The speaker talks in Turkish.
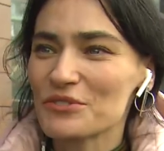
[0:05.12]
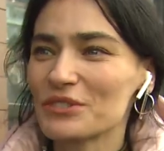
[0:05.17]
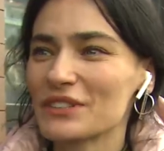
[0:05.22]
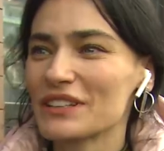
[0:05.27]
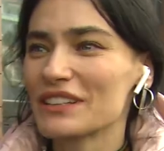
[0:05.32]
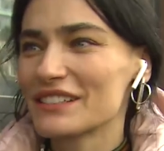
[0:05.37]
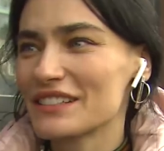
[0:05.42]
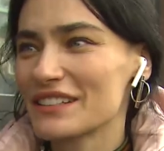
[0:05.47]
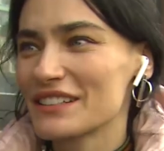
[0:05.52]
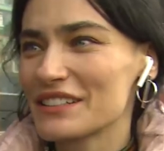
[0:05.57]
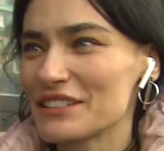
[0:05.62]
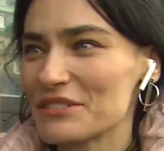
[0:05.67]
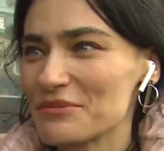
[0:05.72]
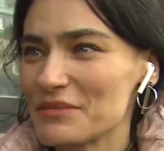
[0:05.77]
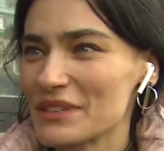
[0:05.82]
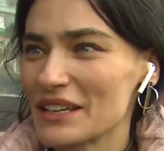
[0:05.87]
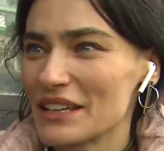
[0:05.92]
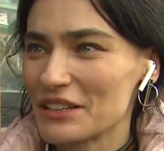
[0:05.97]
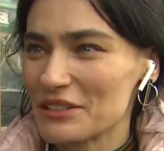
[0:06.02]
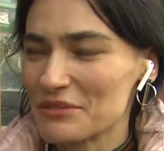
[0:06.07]
olayına
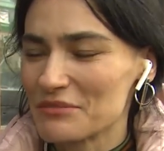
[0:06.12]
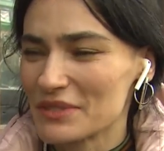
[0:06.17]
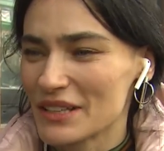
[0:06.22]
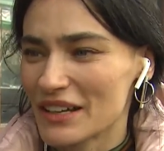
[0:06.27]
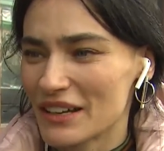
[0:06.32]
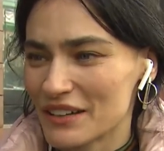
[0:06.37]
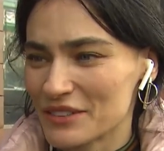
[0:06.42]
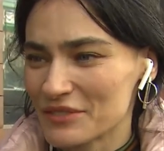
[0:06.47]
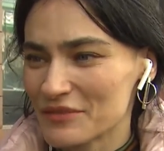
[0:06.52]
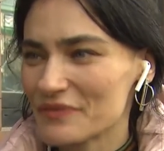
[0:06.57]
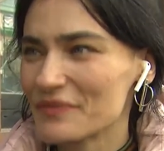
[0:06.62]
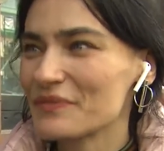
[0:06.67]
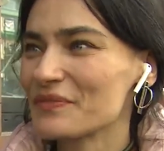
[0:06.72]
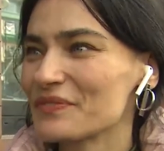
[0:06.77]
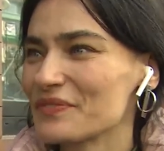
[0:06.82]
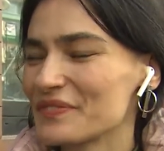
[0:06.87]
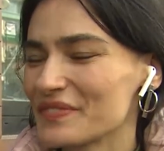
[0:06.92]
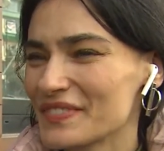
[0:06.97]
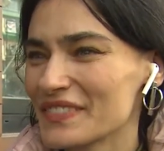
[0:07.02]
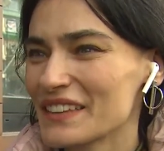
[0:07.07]
girmeyelim yok, ya. girmeyelim
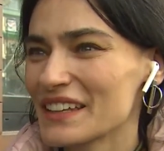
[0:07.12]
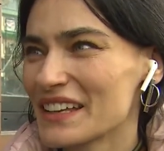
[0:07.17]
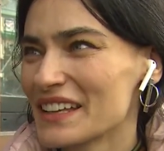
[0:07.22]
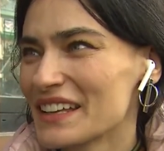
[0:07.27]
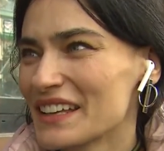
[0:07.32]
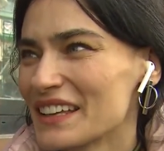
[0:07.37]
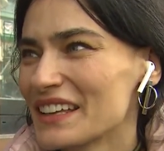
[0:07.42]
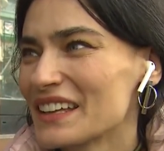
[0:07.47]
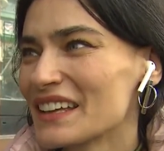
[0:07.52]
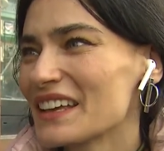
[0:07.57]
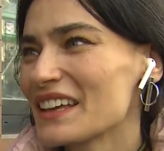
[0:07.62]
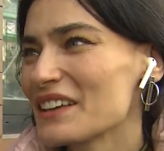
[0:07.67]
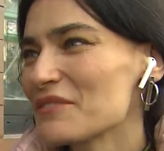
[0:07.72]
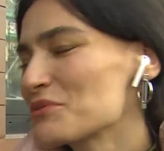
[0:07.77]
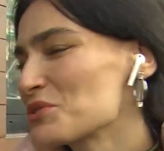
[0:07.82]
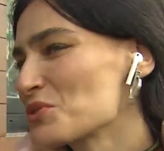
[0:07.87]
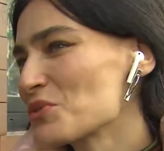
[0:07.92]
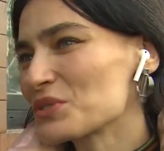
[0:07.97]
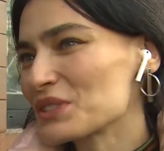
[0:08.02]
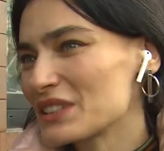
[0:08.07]
zaten hmm. güncel yani.
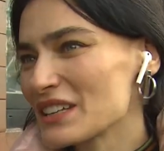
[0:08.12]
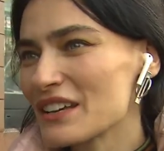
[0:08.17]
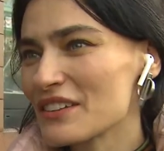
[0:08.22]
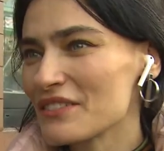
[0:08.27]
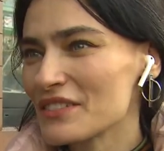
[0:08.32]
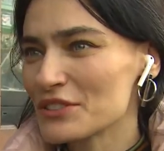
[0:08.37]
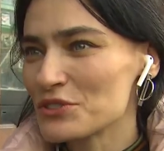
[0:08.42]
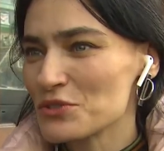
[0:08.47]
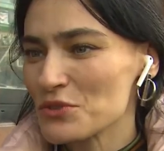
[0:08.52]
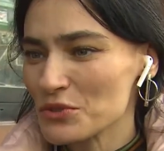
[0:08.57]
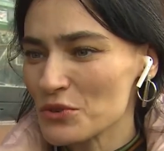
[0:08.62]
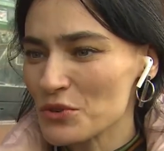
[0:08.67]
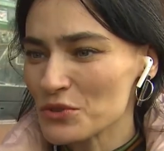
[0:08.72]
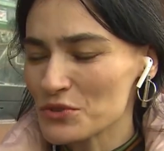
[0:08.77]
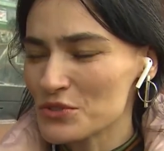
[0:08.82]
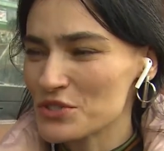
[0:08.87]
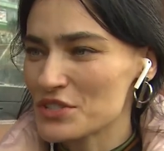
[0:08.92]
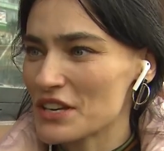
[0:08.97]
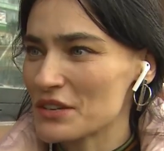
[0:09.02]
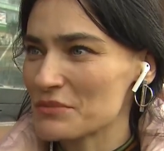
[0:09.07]
Çok şey da yok. evet çok
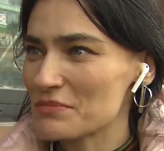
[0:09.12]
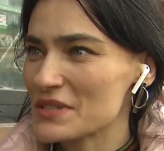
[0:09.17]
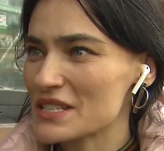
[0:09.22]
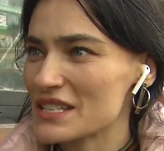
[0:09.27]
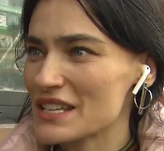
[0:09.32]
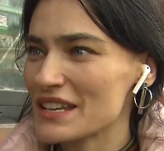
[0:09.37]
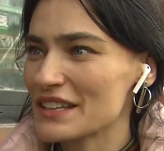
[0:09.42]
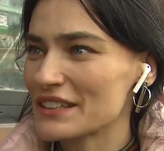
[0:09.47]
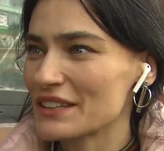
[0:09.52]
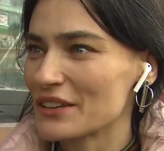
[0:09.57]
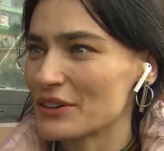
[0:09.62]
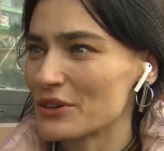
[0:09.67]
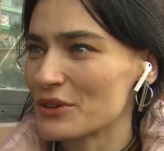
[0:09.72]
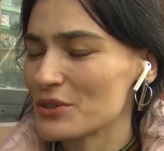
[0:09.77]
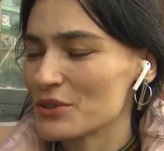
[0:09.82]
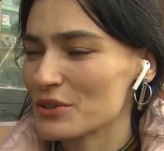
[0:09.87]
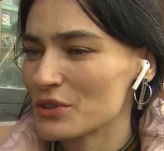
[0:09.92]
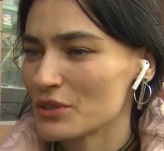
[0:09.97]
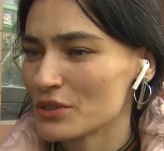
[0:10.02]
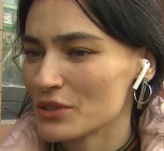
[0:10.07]
konuşacak bir şey de
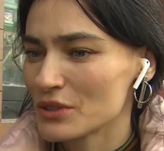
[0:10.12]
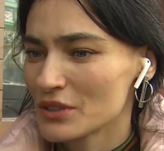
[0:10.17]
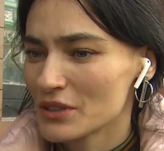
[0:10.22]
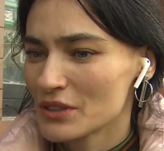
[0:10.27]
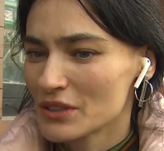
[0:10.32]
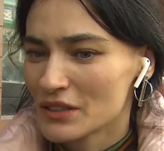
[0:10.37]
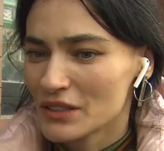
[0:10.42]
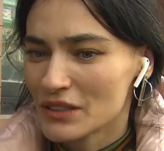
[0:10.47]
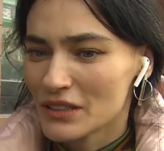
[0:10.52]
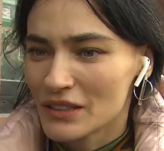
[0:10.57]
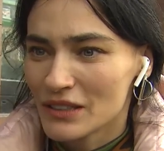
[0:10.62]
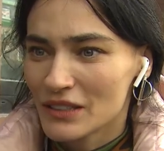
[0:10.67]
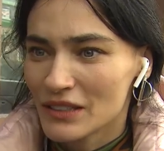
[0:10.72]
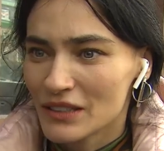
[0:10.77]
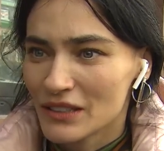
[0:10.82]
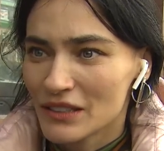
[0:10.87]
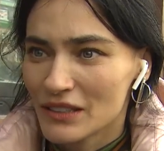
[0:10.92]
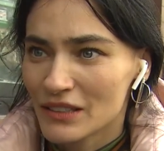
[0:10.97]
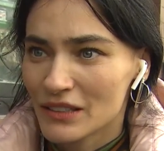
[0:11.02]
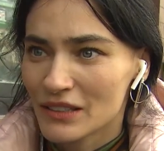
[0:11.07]
yok. Nasıl, Nasıl etkiledi
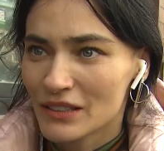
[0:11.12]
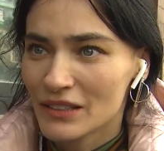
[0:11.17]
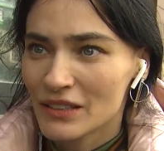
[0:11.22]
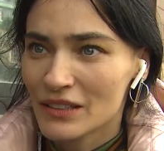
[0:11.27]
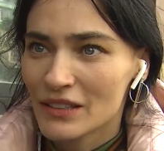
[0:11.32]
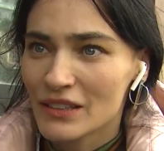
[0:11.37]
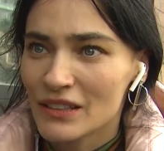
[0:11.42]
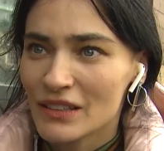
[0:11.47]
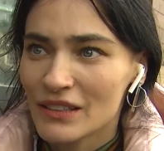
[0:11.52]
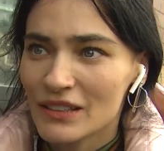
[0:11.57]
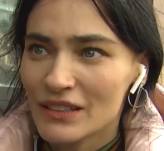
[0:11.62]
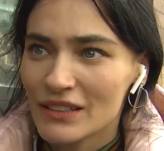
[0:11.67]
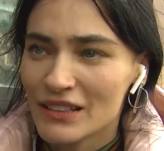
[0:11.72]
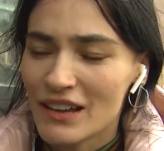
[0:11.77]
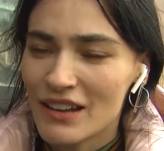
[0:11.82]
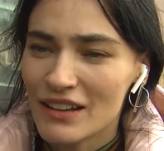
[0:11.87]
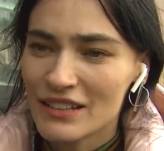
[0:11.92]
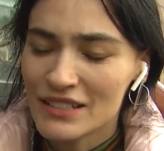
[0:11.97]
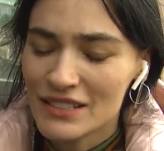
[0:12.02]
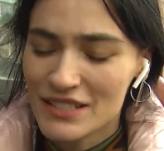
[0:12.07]
bu süreç sizi?
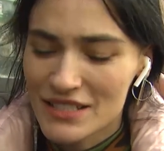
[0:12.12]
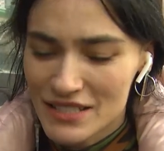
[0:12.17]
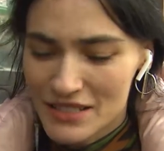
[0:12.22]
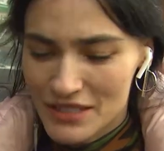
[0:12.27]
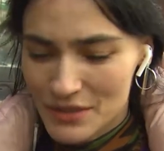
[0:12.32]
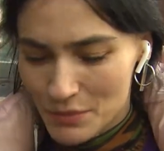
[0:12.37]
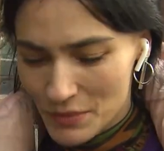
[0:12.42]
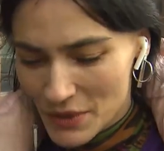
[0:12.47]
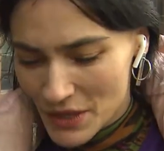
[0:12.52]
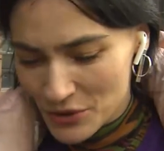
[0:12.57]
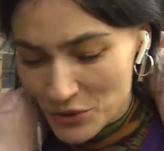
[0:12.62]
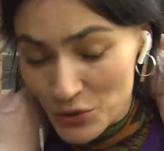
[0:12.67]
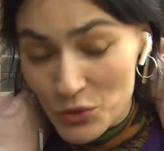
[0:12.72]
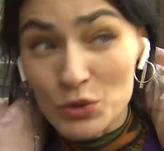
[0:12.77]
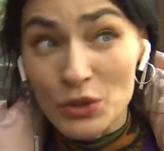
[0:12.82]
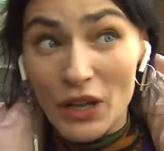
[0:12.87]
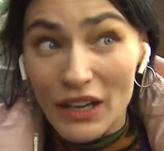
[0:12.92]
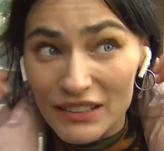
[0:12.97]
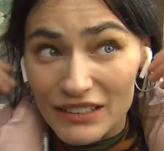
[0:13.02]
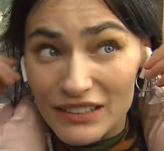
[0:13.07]
Yani işte pardon
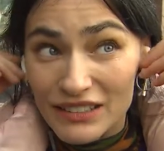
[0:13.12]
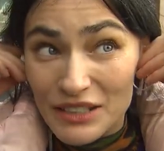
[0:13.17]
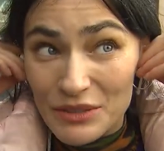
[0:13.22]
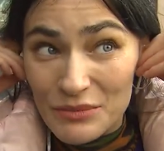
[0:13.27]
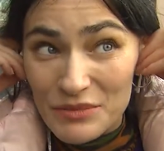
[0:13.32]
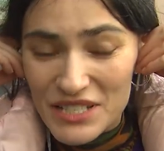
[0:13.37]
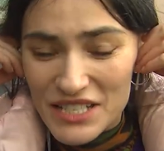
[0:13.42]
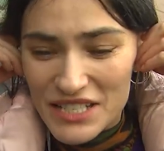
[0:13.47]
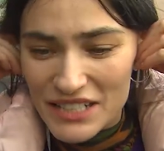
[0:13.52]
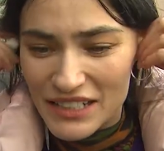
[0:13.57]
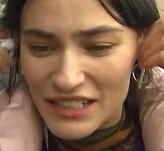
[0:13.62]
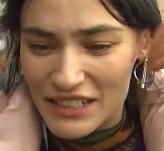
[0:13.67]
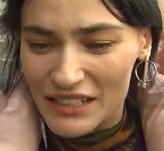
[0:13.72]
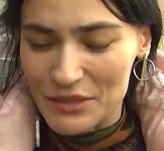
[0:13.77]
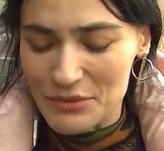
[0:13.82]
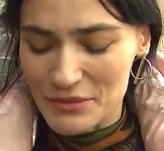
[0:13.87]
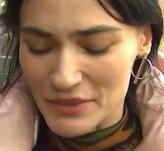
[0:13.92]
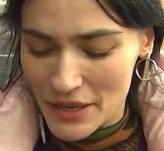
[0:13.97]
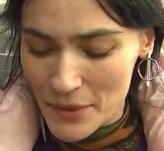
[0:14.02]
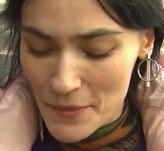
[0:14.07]
kulaklıklarımı
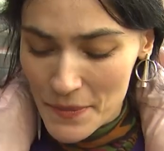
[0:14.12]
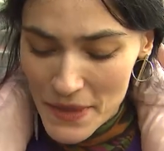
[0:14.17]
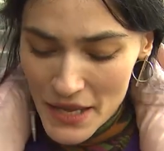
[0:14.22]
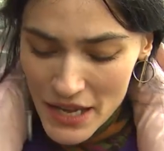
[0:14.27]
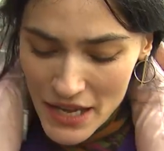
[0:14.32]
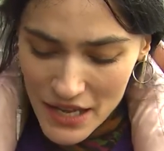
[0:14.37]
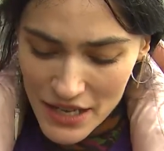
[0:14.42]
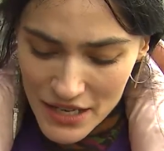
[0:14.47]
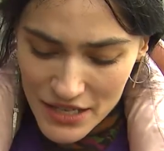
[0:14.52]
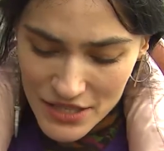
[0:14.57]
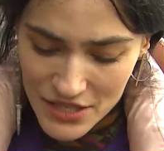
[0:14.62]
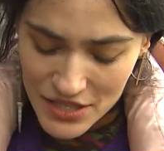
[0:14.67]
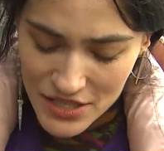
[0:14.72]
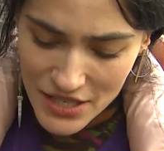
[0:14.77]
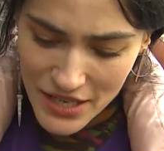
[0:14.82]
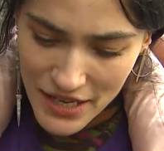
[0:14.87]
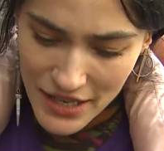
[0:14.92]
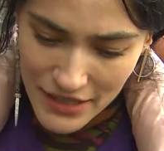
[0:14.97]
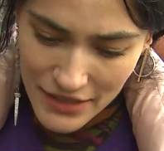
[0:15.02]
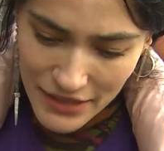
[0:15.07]
çıkarayım He. da.
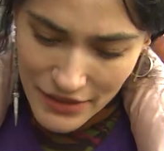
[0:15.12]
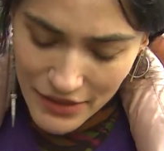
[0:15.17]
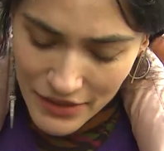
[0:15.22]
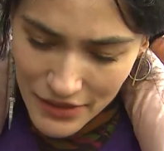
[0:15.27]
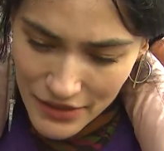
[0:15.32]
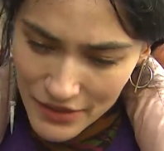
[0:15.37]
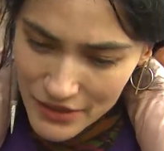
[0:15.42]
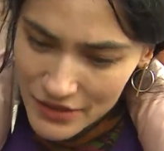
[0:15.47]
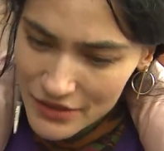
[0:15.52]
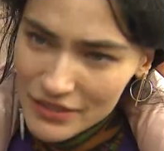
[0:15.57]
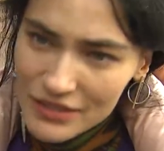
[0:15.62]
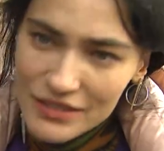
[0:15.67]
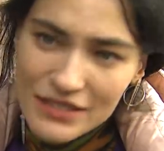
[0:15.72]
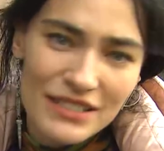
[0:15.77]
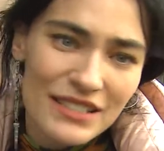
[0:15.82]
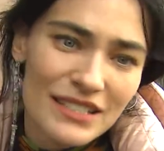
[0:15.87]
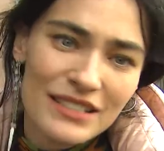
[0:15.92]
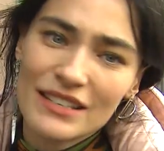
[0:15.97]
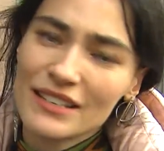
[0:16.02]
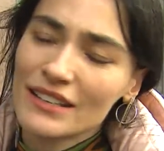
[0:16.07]
Şey e,
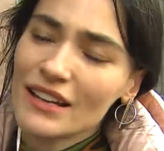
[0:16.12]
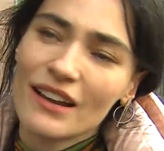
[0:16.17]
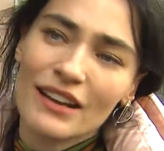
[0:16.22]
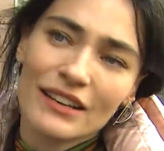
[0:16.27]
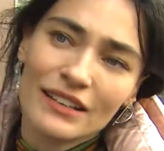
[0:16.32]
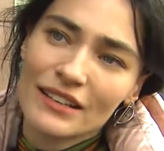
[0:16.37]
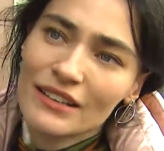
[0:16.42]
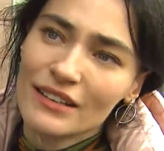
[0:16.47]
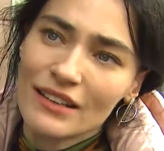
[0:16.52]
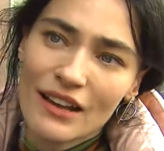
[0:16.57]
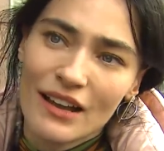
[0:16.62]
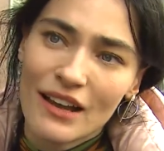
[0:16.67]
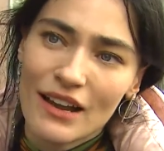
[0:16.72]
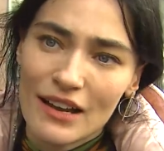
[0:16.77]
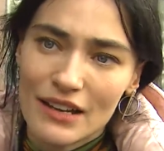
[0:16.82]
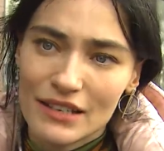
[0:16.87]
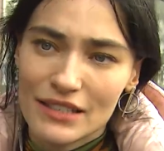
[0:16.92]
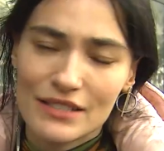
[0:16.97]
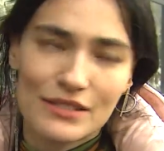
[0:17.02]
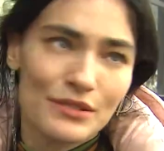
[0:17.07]
işte yani
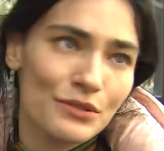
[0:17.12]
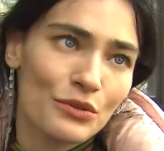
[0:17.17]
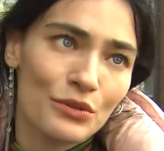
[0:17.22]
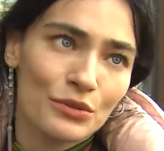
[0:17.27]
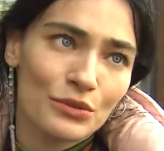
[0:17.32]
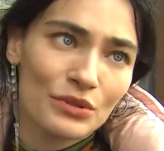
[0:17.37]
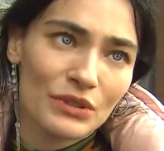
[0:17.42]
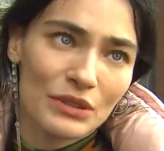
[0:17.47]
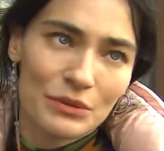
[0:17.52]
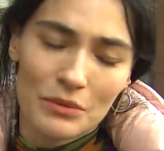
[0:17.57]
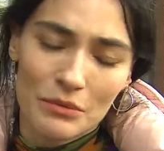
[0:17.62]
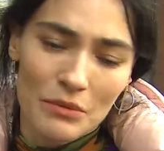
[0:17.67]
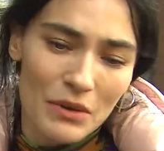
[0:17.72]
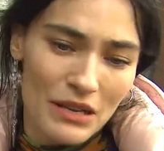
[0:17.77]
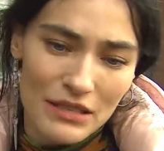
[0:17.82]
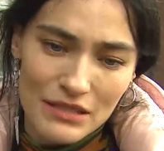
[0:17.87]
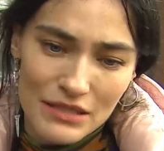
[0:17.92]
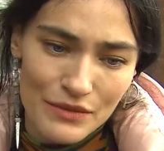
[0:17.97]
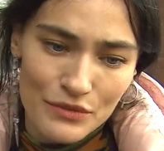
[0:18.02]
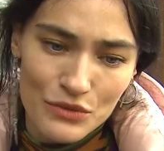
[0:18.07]
herkes olduğu gibi
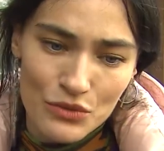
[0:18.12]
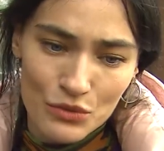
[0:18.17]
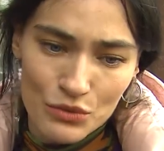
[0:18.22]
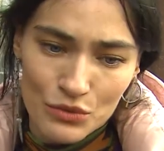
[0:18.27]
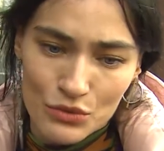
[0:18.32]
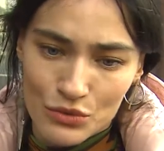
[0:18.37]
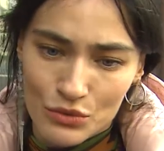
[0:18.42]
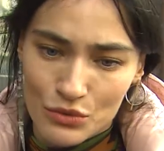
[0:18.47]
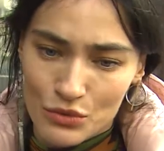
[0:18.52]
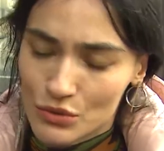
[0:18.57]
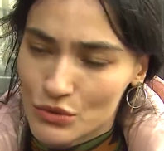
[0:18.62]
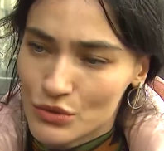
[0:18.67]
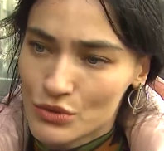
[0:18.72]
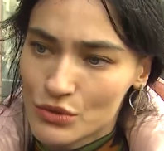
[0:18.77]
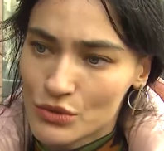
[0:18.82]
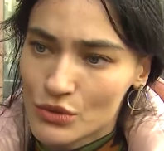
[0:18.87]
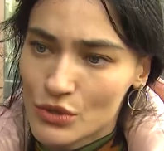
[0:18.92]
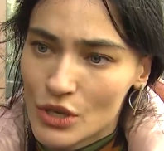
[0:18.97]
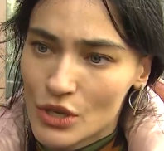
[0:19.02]
maalesef çok üzgünüz.